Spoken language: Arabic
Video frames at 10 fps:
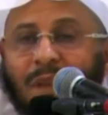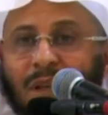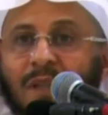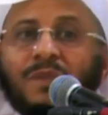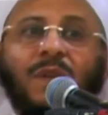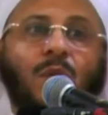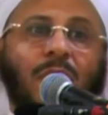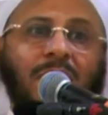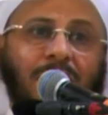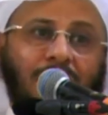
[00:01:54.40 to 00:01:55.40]
ينفع
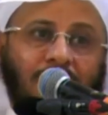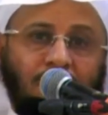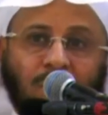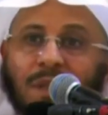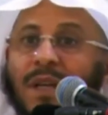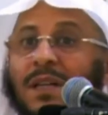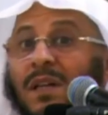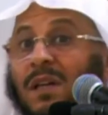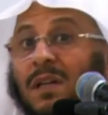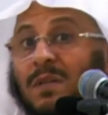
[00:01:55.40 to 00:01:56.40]
غيره
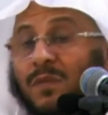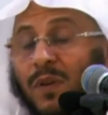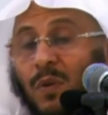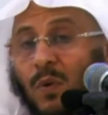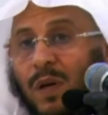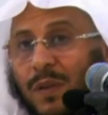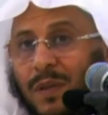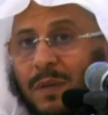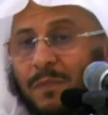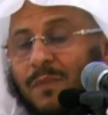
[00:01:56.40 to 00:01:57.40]
ولذلك العلم فضله
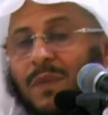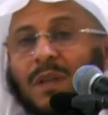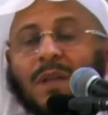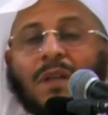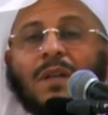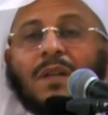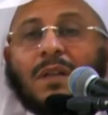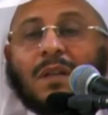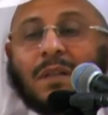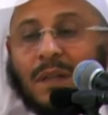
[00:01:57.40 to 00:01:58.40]
عظيم
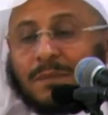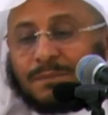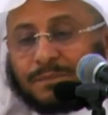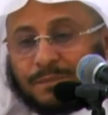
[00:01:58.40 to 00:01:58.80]
نعم